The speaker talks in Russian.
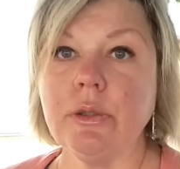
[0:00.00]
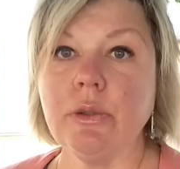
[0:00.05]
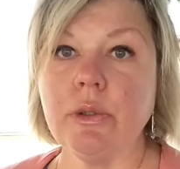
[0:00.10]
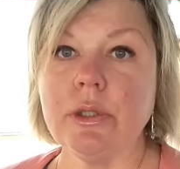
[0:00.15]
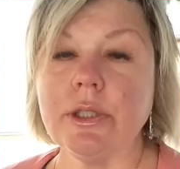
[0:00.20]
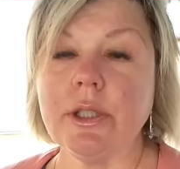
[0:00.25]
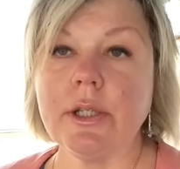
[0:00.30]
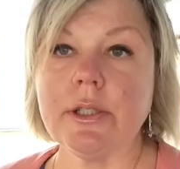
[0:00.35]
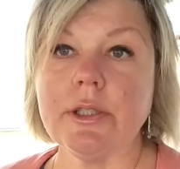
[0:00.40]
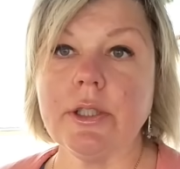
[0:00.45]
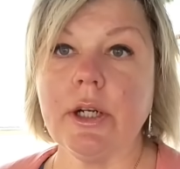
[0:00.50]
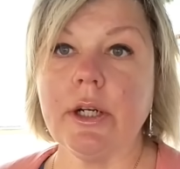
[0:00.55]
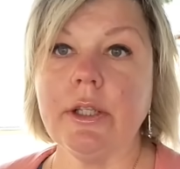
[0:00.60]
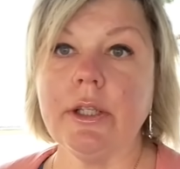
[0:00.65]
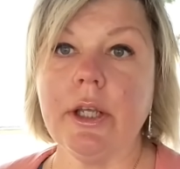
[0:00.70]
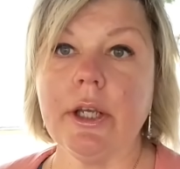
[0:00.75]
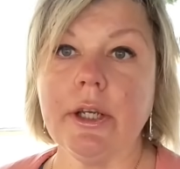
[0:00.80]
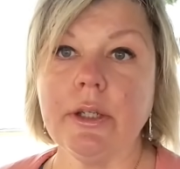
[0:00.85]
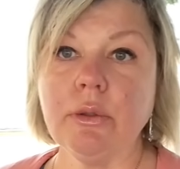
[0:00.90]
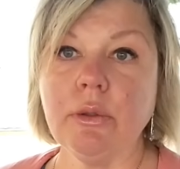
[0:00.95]
То есть та
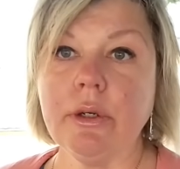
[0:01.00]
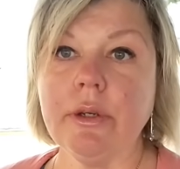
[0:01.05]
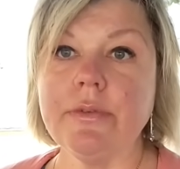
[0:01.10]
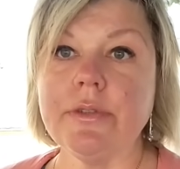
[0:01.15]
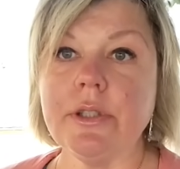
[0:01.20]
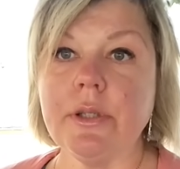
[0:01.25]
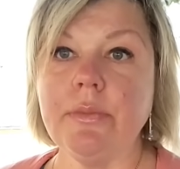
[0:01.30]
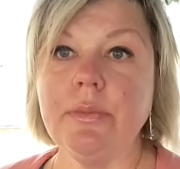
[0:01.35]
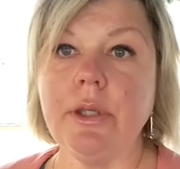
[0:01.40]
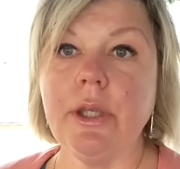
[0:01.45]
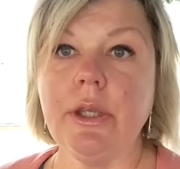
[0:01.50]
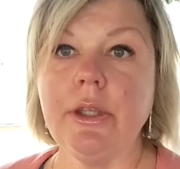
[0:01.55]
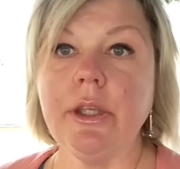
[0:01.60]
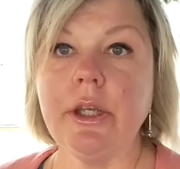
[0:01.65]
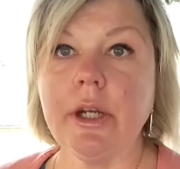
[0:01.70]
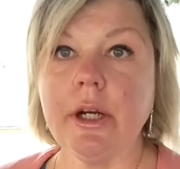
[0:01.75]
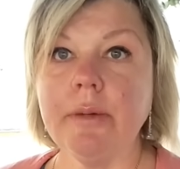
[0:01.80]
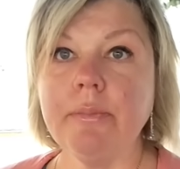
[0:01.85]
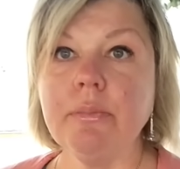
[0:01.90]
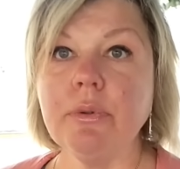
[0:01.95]
сторона, которая в семье
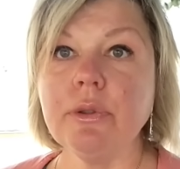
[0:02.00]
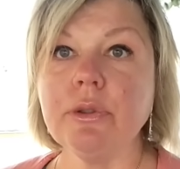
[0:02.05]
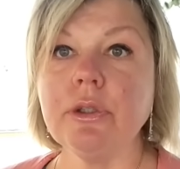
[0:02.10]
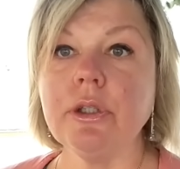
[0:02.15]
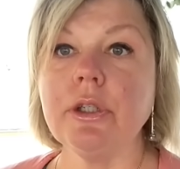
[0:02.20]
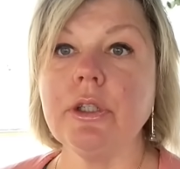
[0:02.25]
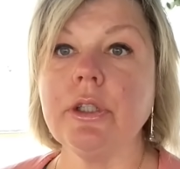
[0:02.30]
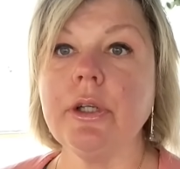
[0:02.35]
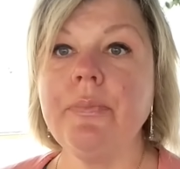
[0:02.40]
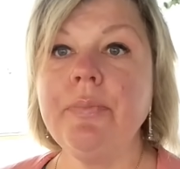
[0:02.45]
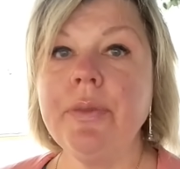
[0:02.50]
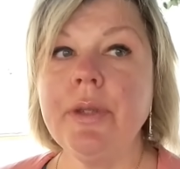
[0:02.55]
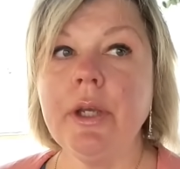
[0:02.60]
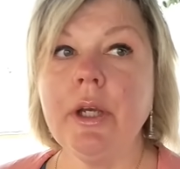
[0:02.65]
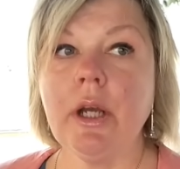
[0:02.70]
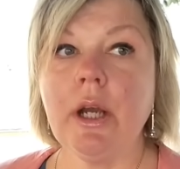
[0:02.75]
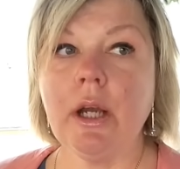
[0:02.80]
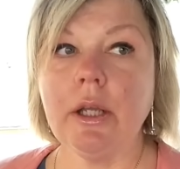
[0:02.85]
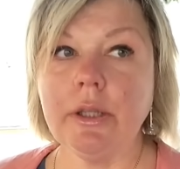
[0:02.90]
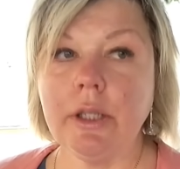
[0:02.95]
не работает,
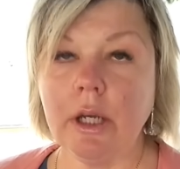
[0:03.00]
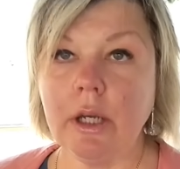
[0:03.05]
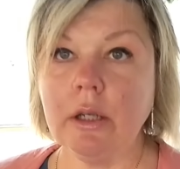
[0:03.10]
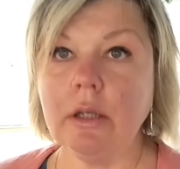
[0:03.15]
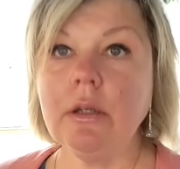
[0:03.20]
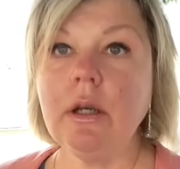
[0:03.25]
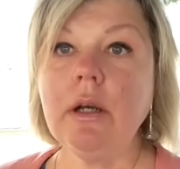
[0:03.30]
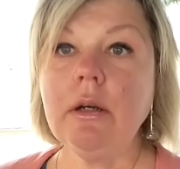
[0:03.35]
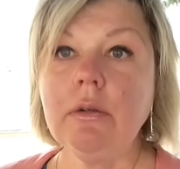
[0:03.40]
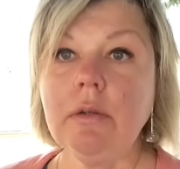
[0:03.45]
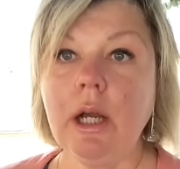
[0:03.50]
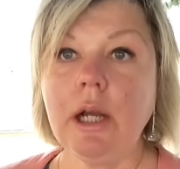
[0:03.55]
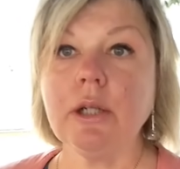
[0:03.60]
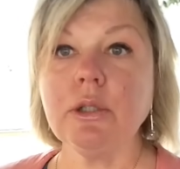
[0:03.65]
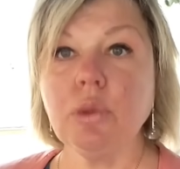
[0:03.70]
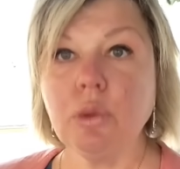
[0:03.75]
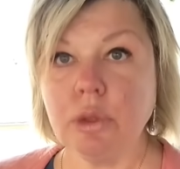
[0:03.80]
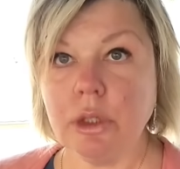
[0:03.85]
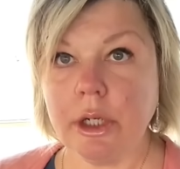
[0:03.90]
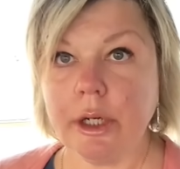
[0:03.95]
она, а
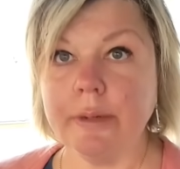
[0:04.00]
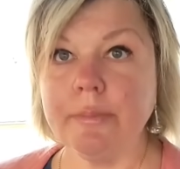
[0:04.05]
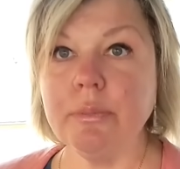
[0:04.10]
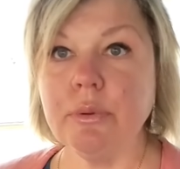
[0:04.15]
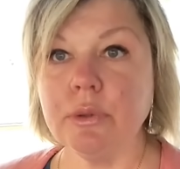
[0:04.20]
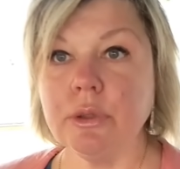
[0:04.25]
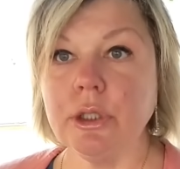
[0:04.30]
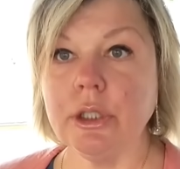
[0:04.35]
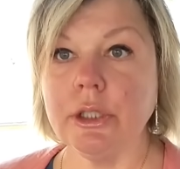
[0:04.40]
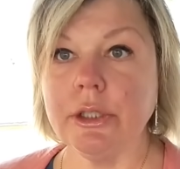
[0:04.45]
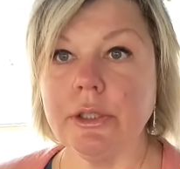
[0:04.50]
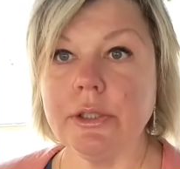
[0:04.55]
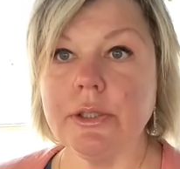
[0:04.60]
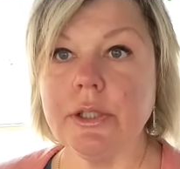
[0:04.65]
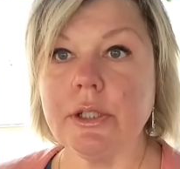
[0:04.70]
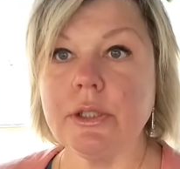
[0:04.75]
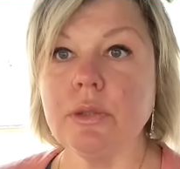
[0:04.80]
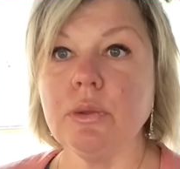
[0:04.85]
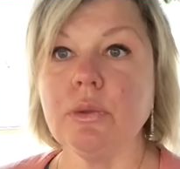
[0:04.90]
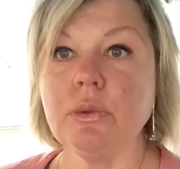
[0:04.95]
кто-то работает,
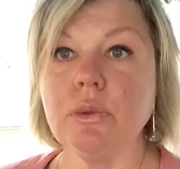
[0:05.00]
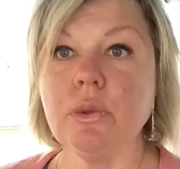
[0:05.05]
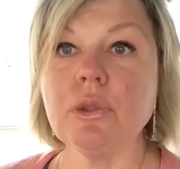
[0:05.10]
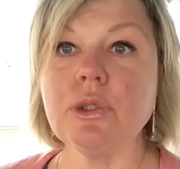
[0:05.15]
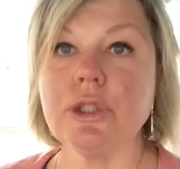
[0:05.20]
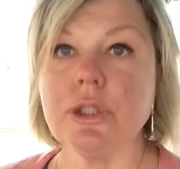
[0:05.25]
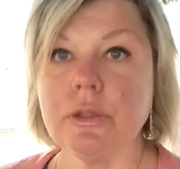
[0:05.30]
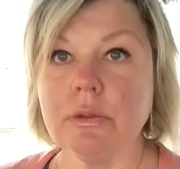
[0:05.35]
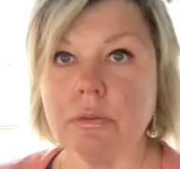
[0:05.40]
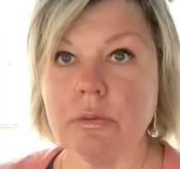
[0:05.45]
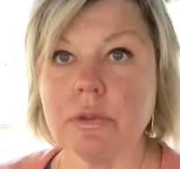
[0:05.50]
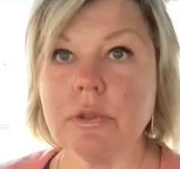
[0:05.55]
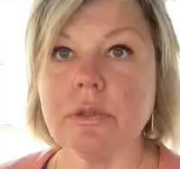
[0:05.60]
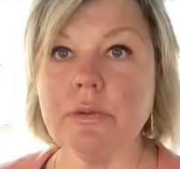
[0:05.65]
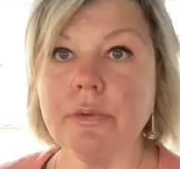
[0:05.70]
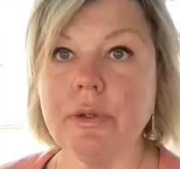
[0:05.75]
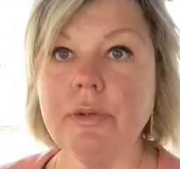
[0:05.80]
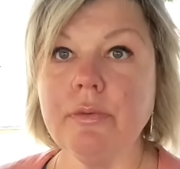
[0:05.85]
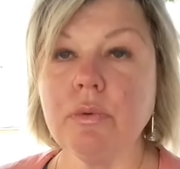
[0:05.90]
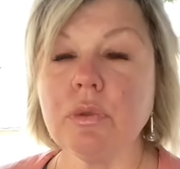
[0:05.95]
естественно, он должен
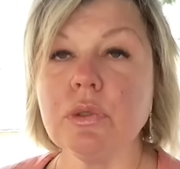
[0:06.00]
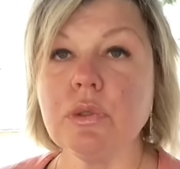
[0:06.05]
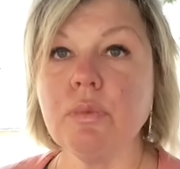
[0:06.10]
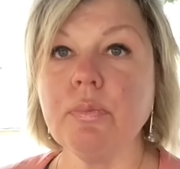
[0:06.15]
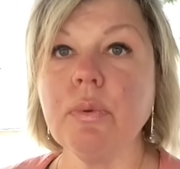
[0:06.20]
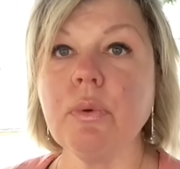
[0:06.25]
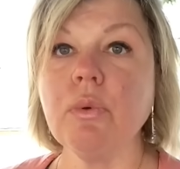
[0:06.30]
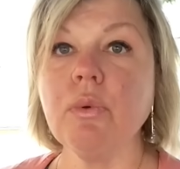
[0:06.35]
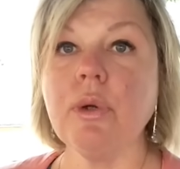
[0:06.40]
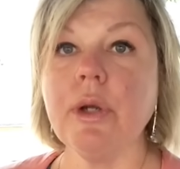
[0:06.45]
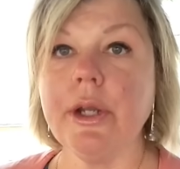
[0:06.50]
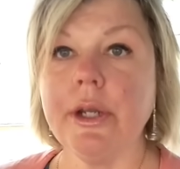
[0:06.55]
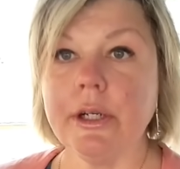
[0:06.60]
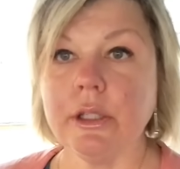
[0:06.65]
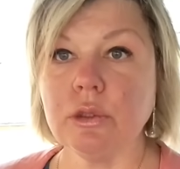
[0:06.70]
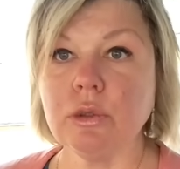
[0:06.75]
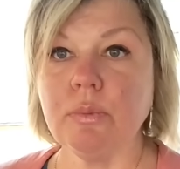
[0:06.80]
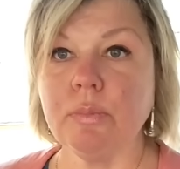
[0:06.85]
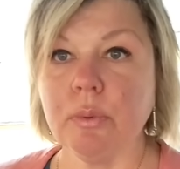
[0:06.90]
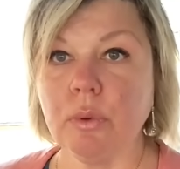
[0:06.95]
своего супруга или
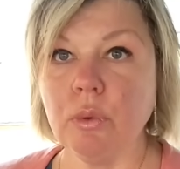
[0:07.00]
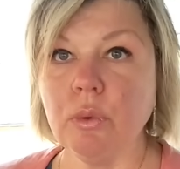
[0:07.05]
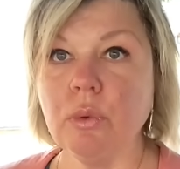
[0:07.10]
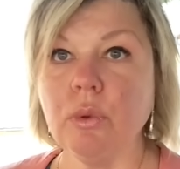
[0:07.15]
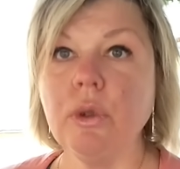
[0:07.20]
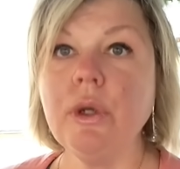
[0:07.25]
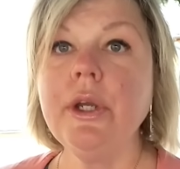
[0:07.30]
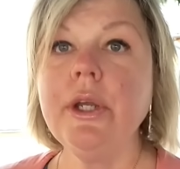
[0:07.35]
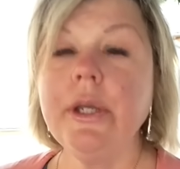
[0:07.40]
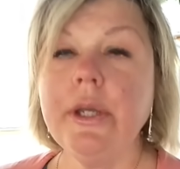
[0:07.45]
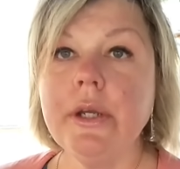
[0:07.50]
супругу